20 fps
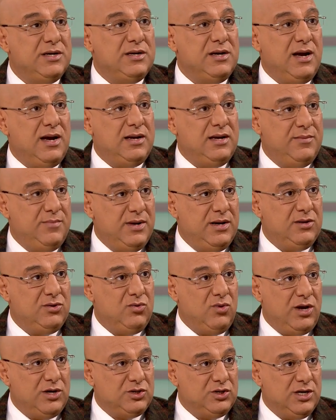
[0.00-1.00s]
يرجع
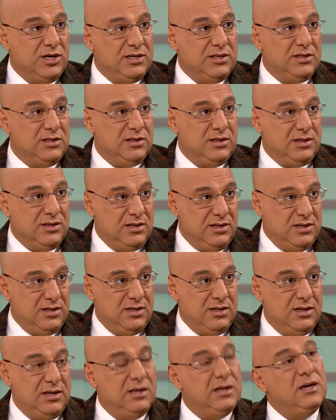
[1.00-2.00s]
لبلده عشان
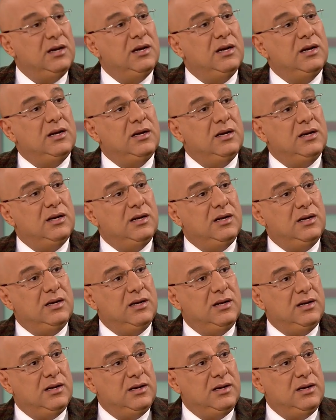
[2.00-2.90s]
آه،